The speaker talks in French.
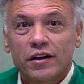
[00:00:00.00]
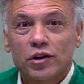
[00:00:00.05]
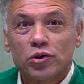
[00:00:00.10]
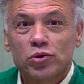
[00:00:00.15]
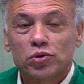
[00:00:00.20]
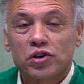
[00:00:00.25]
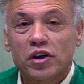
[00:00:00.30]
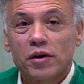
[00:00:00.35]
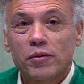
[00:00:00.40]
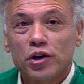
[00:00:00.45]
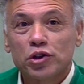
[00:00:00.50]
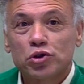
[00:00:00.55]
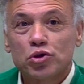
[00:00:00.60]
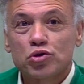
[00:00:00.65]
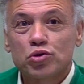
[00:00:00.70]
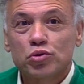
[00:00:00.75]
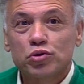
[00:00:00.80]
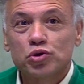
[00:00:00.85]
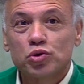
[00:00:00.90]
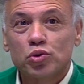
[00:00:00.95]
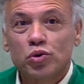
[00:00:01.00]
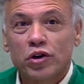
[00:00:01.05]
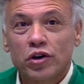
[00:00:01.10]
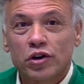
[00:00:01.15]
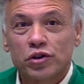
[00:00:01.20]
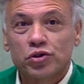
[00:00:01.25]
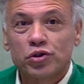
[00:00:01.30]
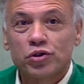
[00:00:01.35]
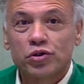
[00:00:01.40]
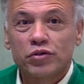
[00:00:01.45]
Et notamment, je suis
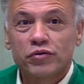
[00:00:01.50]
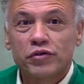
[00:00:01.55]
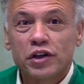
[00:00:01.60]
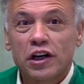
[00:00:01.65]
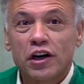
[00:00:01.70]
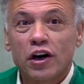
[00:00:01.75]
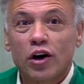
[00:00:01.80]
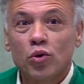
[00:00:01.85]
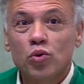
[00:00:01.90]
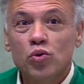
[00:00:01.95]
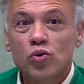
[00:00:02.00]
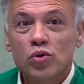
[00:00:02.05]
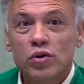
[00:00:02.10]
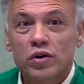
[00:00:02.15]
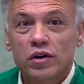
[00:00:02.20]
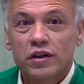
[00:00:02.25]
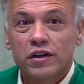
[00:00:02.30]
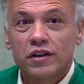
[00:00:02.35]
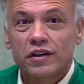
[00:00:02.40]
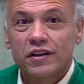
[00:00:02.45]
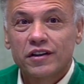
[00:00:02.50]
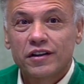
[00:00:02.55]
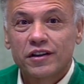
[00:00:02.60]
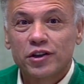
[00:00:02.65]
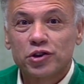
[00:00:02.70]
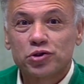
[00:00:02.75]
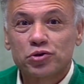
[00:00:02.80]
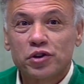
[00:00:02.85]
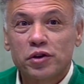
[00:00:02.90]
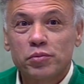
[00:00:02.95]
joueur de vielle à roue
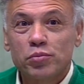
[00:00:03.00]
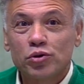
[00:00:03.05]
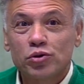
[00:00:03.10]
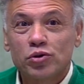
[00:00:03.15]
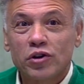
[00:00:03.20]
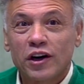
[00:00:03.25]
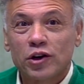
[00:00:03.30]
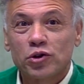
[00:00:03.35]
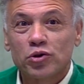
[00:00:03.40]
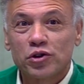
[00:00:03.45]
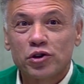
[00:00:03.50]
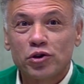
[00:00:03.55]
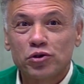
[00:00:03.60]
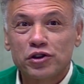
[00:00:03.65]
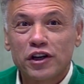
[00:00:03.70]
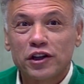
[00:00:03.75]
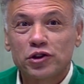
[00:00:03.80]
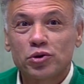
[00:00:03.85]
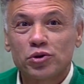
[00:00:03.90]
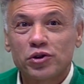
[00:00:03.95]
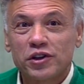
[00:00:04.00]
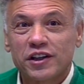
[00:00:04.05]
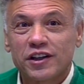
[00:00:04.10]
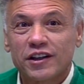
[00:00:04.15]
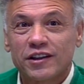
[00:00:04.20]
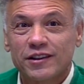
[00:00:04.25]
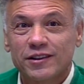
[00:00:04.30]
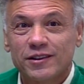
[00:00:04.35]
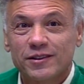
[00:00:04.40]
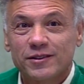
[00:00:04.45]
et je débute l'accordéon diatonique.